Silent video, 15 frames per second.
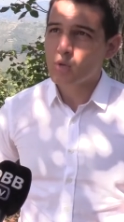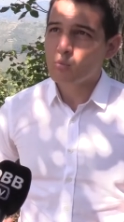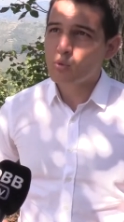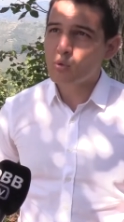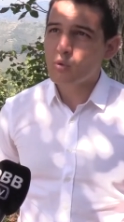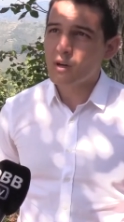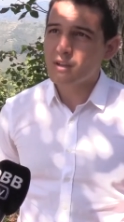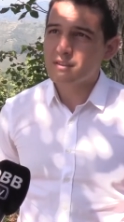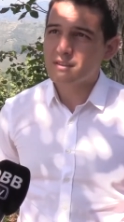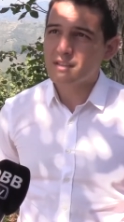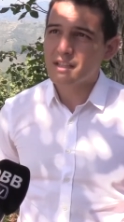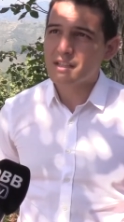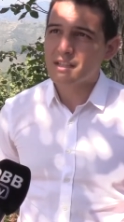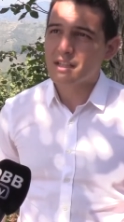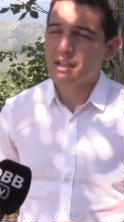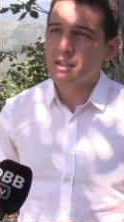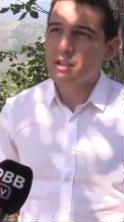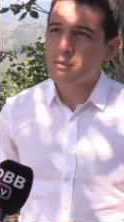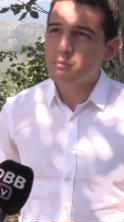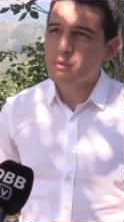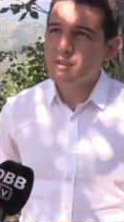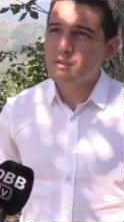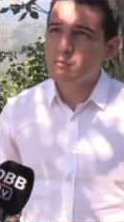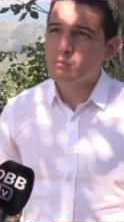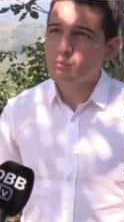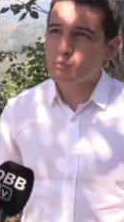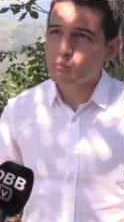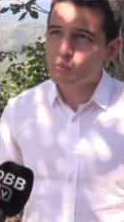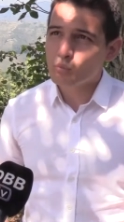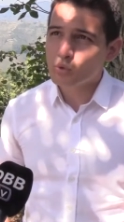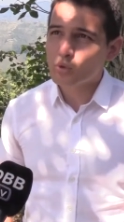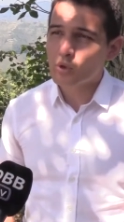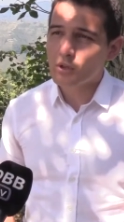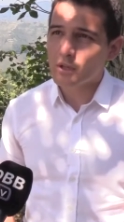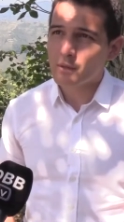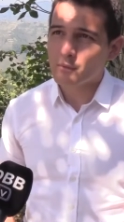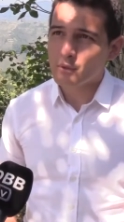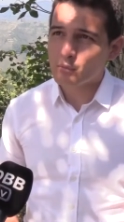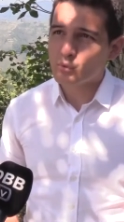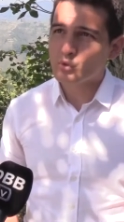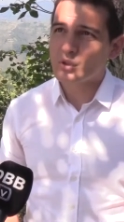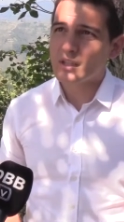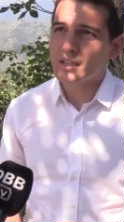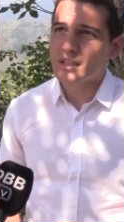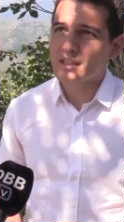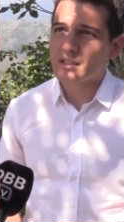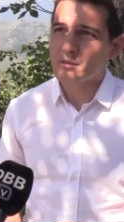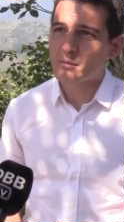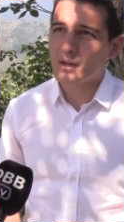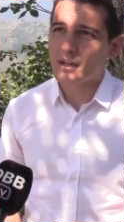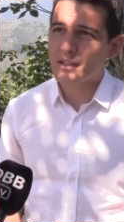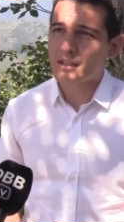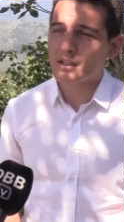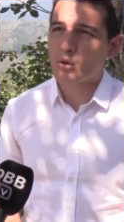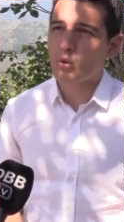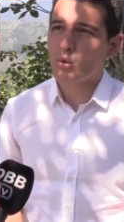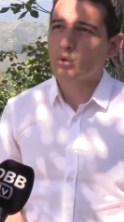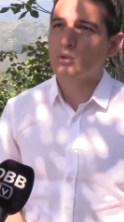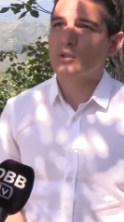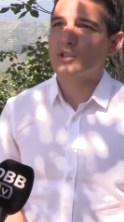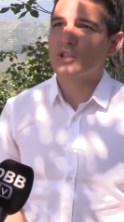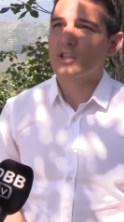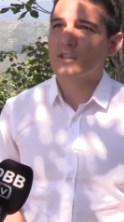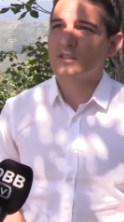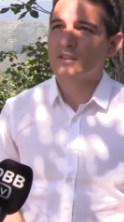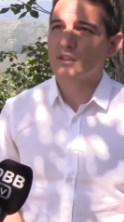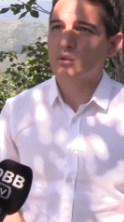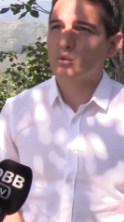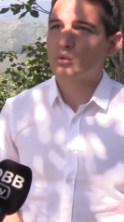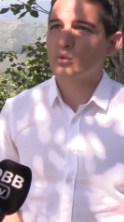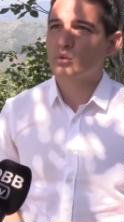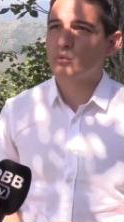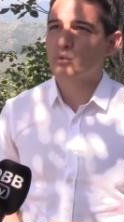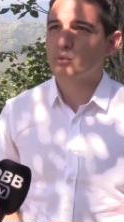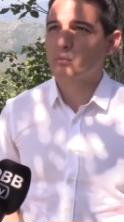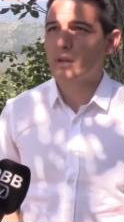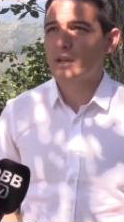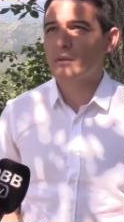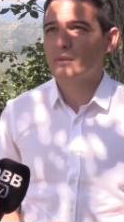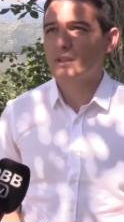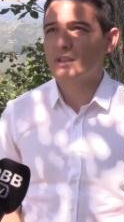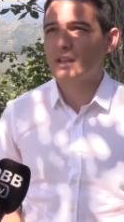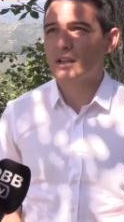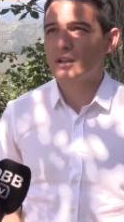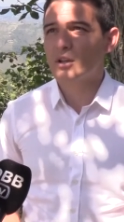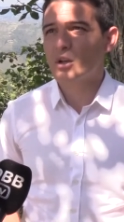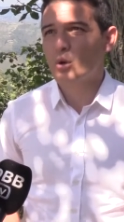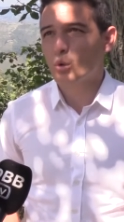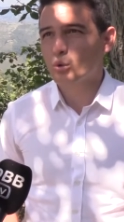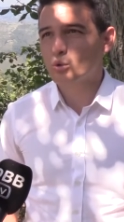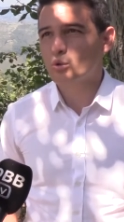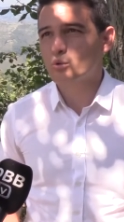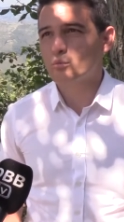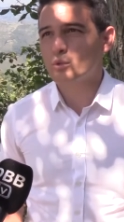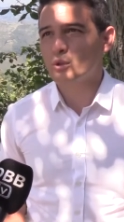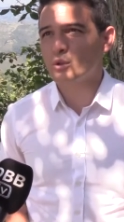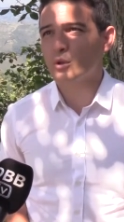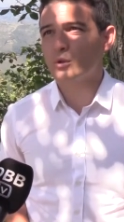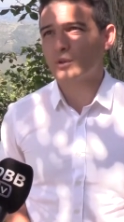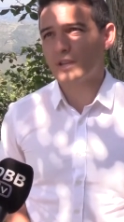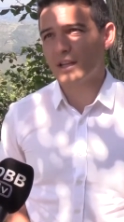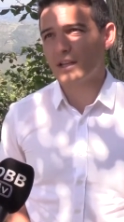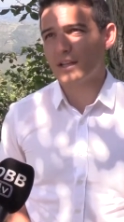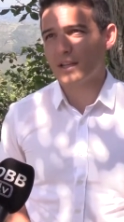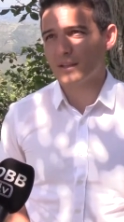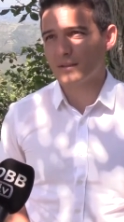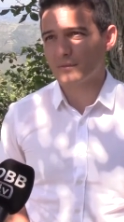Bu vasıtayla bizim bu dönemde bu sene itibariyle Ordu içerisinde tuttuğumuz para miktarı 30 milyon TL.